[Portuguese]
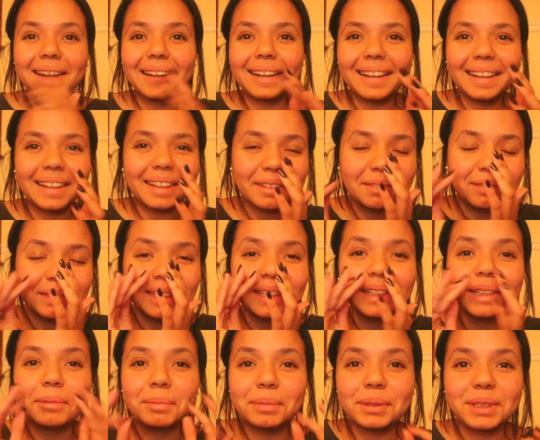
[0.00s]
a câmera,
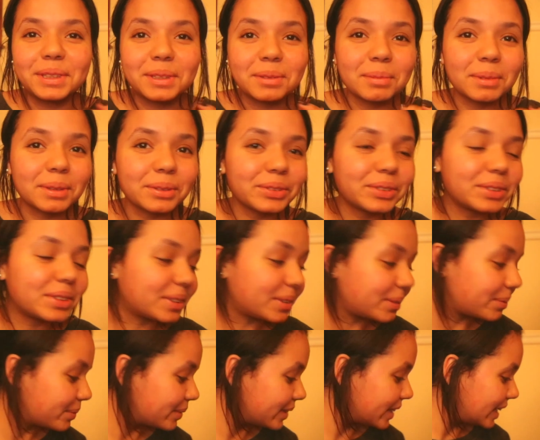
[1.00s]
depois eu mostro.
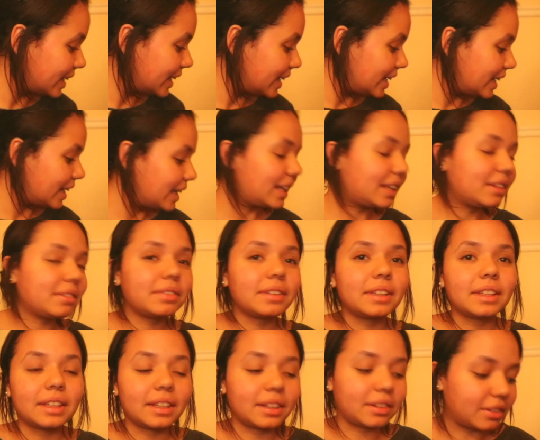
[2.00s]

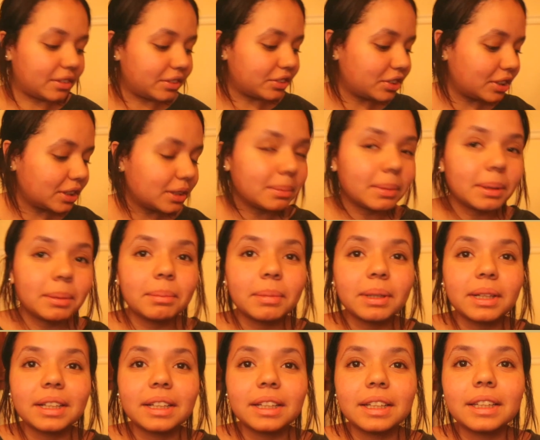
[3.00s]
Enfim, eu já tomei
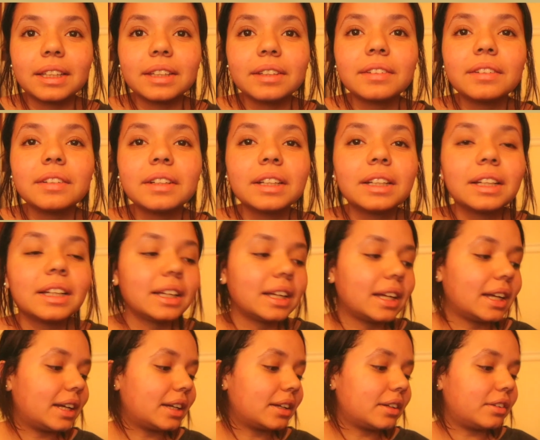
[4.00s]
banho.
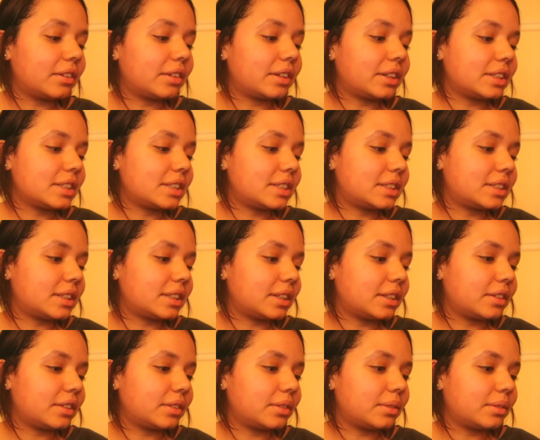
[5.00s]
Agora
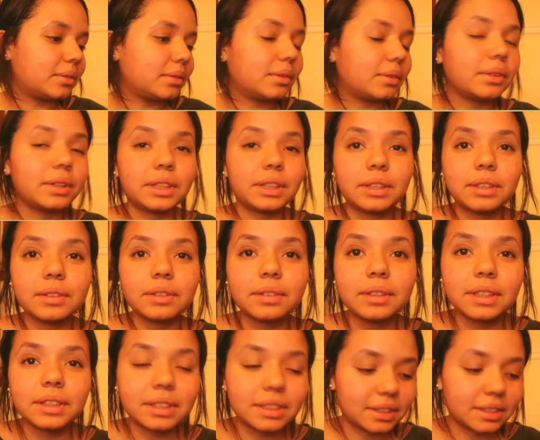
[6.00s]
são
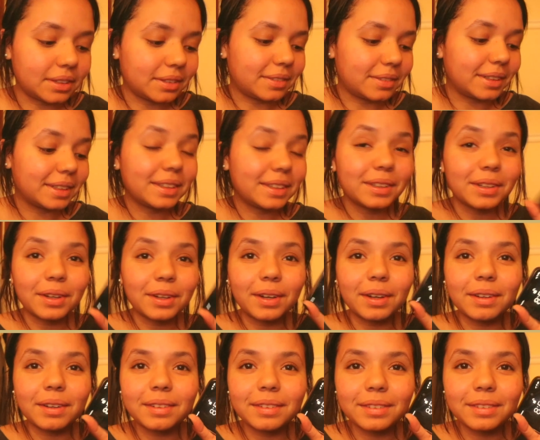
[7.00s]

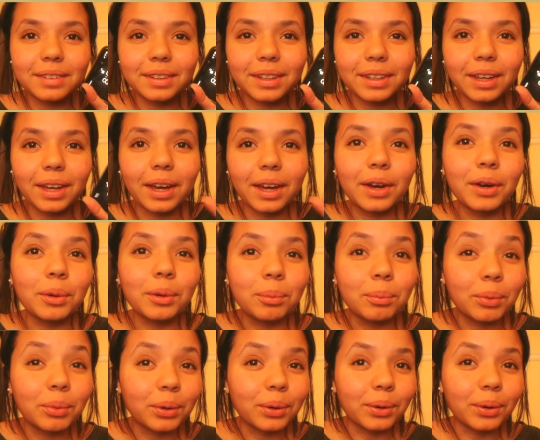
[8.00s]
8h59, um
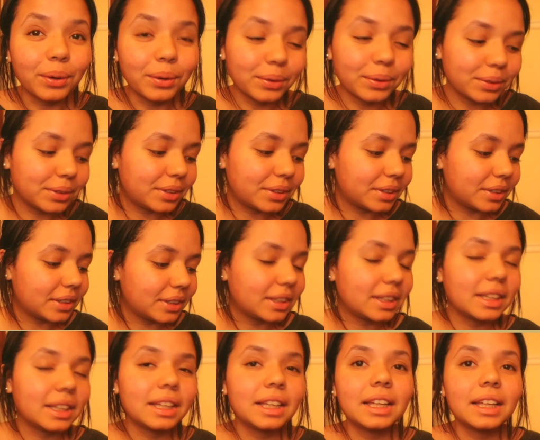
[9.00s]
ponto.
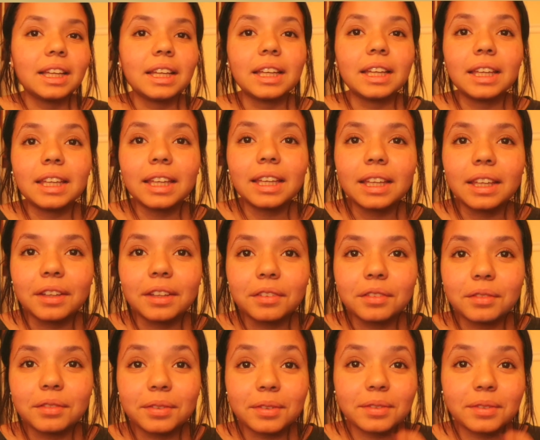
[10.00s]
E
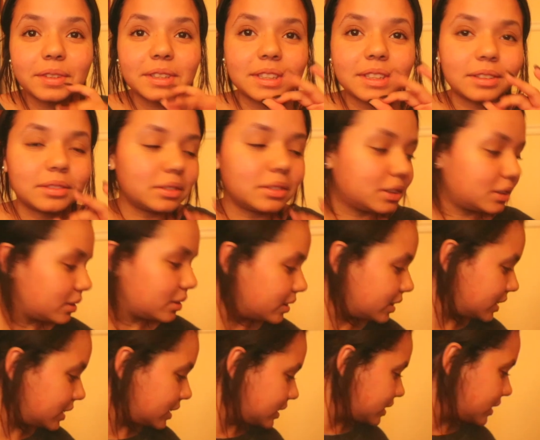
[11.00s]
vou fazer duas
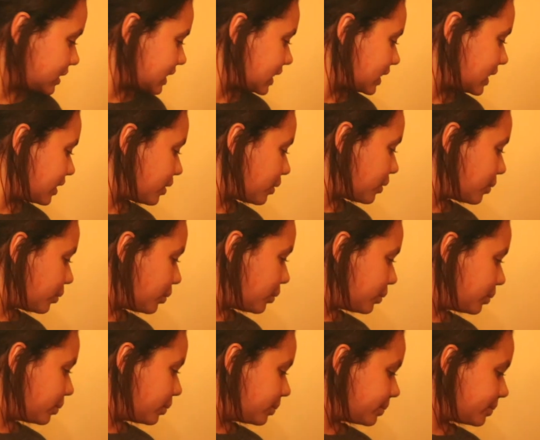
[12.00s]
coisas.
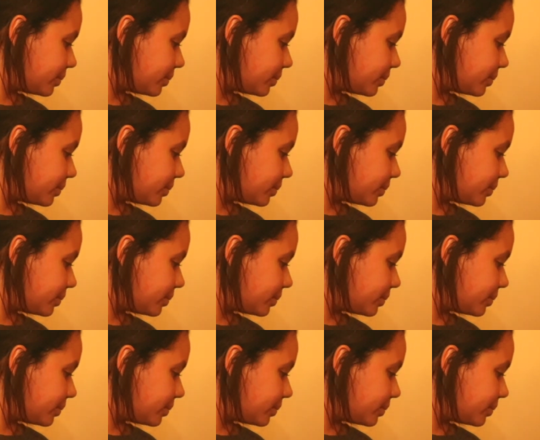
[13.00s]
Um,